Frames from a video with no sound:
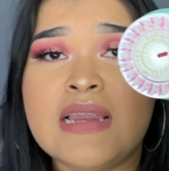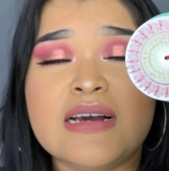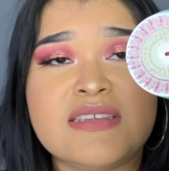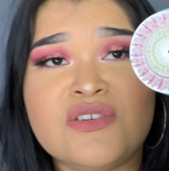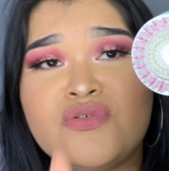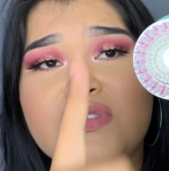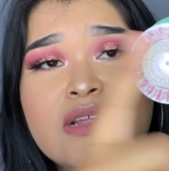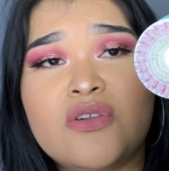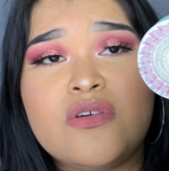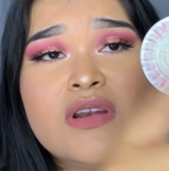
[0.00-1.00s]
La sigo
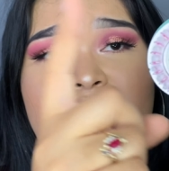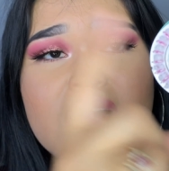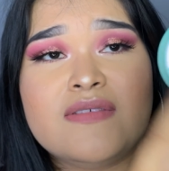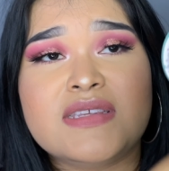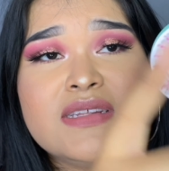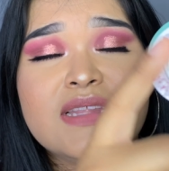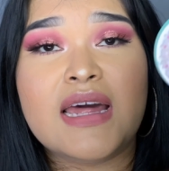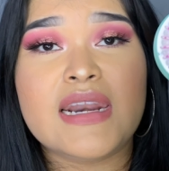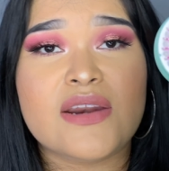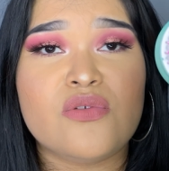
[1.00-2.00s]
usando con la
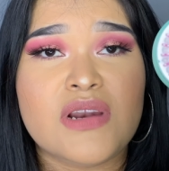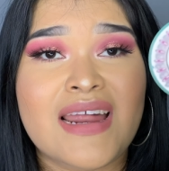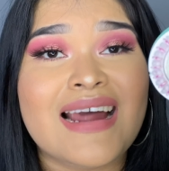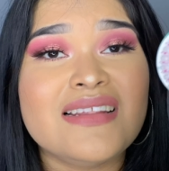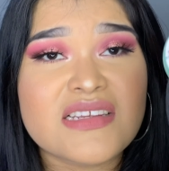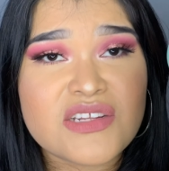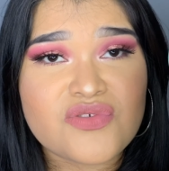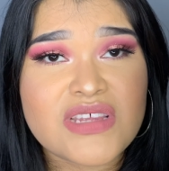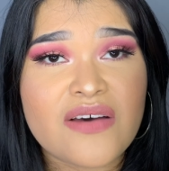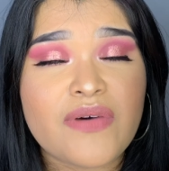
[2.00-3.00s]
cabecita regular. Antes lo
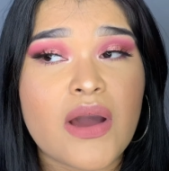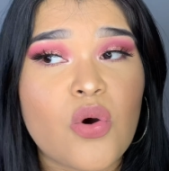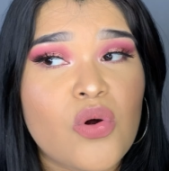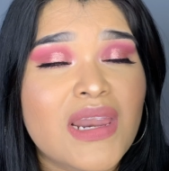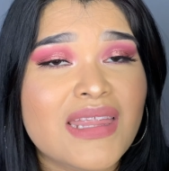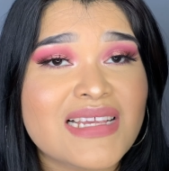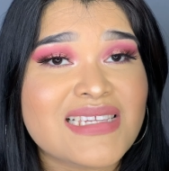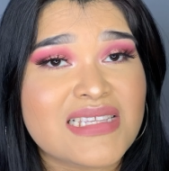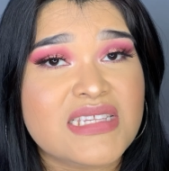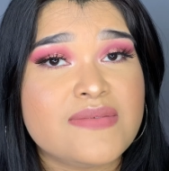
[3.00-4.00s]
usaba con la de
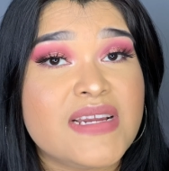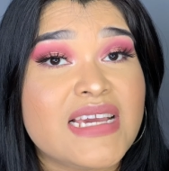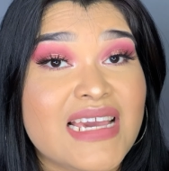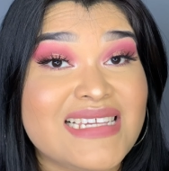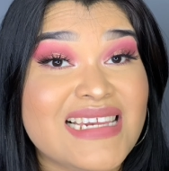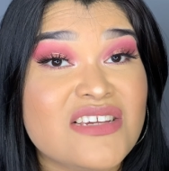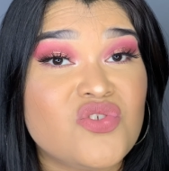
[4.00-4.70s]
sensible que es la